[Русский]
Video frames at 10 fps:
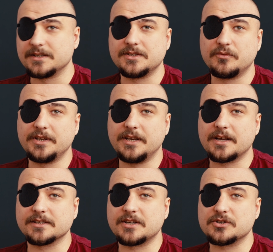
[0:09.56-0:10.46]
Сегодня я
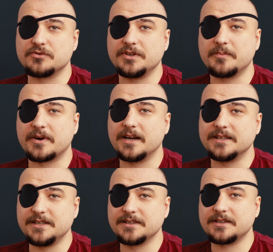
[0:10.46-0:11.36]
расскажу не про
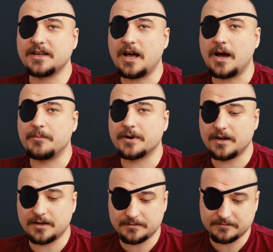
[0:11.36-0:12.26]
один, а
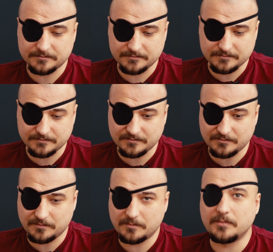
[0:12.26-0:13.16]
про
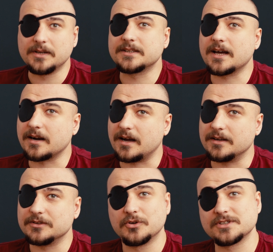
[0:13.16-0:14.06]
м,
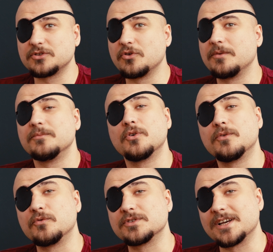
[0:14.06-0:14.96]
полтора, но зато
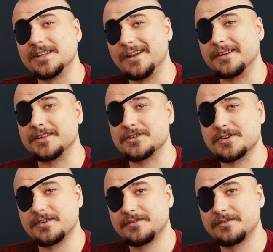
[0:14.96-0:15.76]
многофункциональных ножа.